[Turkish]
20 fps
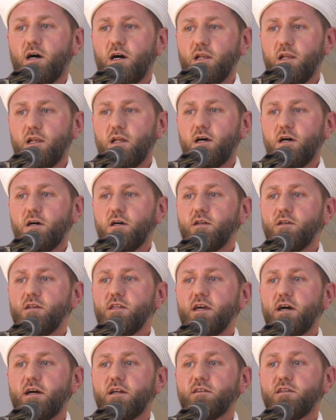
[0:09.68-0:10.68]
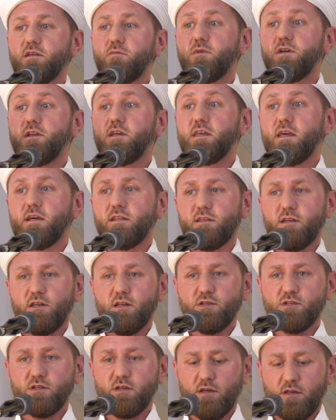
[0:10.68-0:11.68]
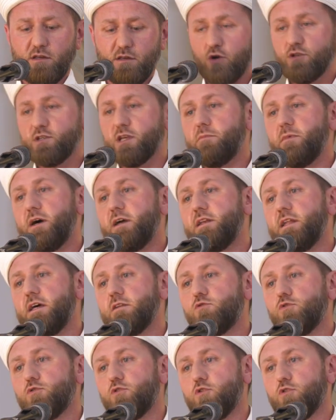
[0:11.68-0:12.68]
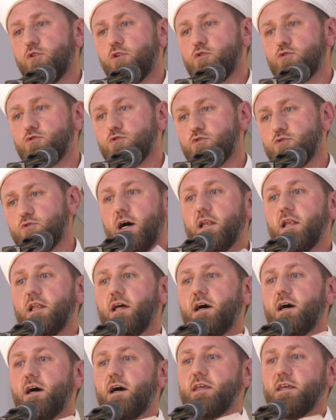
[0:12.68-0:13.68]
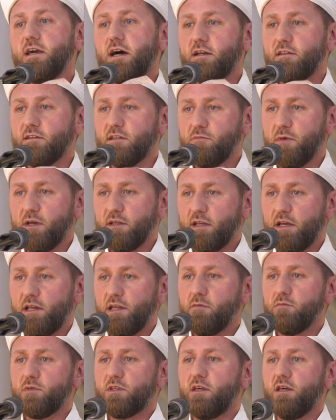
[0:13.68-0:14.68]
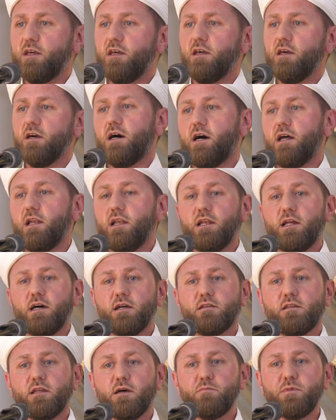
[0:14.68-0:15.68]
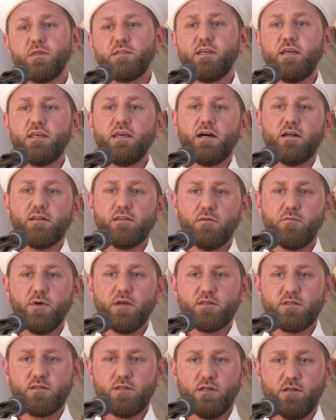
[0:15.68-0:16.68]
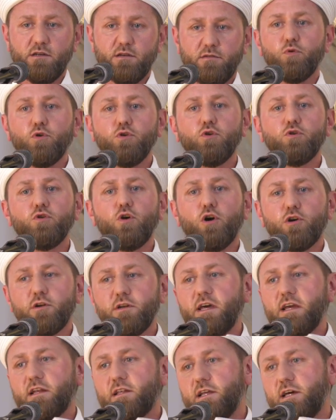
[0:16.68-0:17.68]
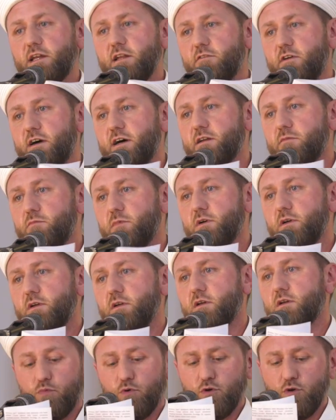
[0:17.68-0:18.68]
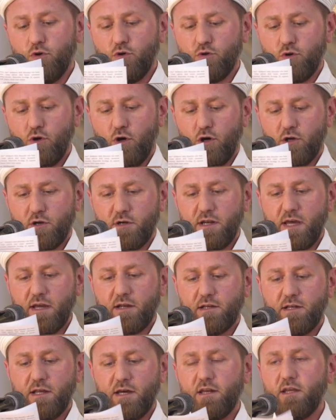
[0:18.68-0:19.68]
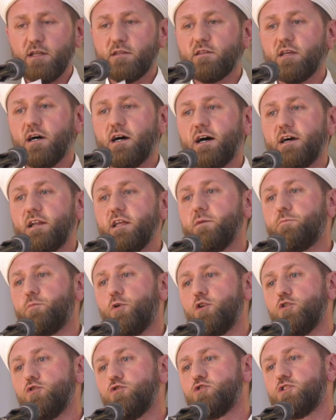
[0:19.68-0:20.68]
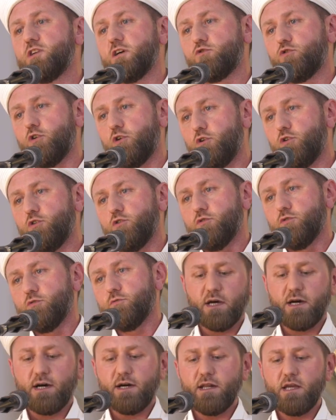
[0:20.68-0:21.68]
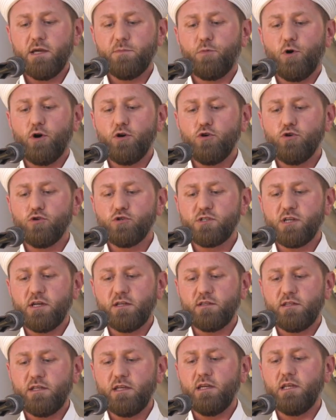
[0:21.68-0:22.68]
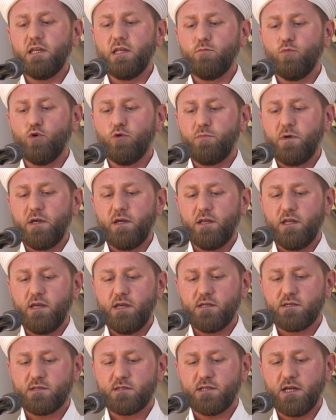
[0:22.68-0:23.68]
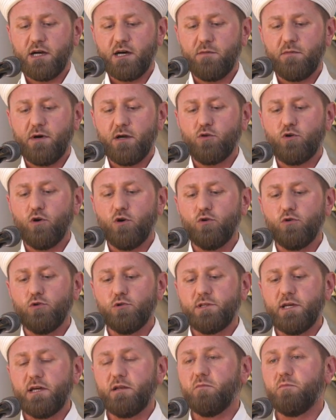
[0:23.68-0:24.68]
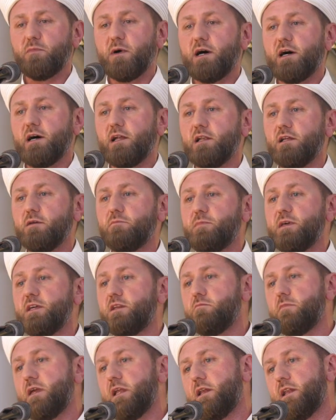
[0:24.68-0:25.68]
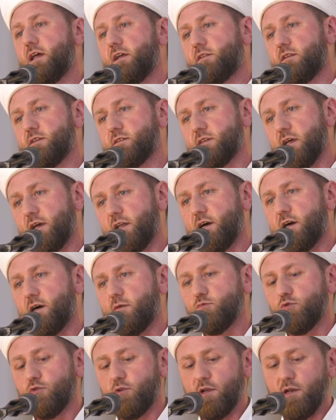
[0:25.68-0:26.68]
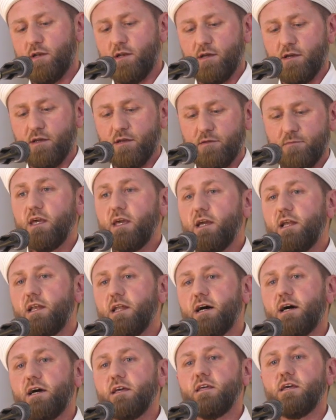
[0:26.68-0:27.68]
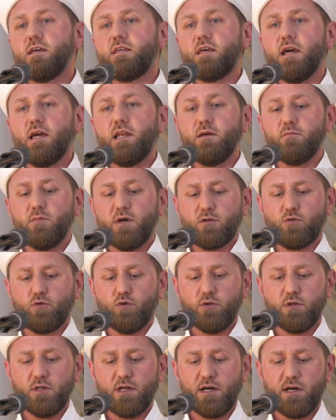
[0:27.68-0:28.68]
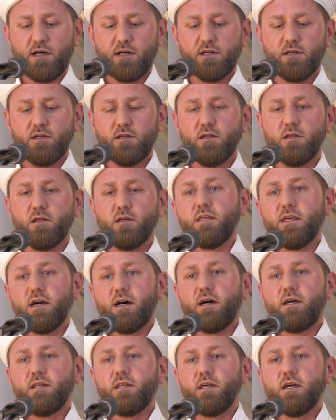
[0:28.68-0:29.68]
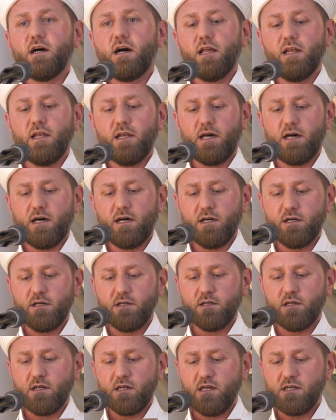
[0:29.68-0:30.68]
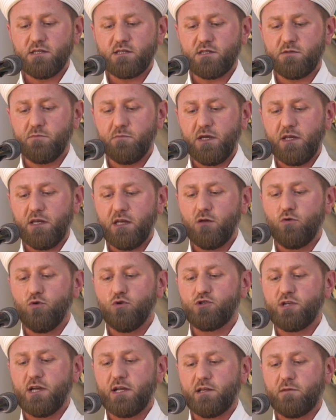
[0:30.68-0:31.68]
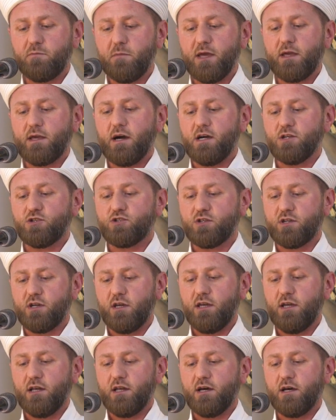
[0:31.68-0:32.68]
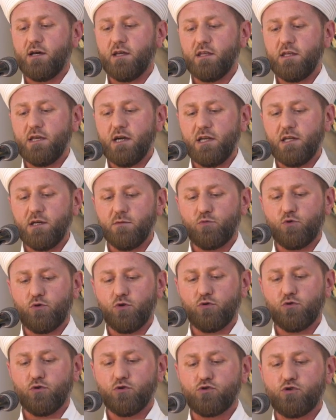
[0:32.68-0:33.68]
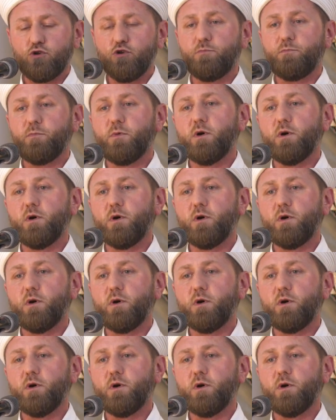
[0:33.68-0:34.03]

Allah'ın yardımını getirecek. O zaman ne duruyoruz? Allah'a yardım edelim ki Allah da bize yardım etsin. Bunun örnekleri var mı? Bunun örnekleri tarih boyunca dolu. Tarih boyunca dini mübini İslam'a gönülden bağlı bir milletiz elhamdülillah. İlahi kelimetullahı yani Allah'ın ismini yüceltmek aşkıyla yanıp tutuşup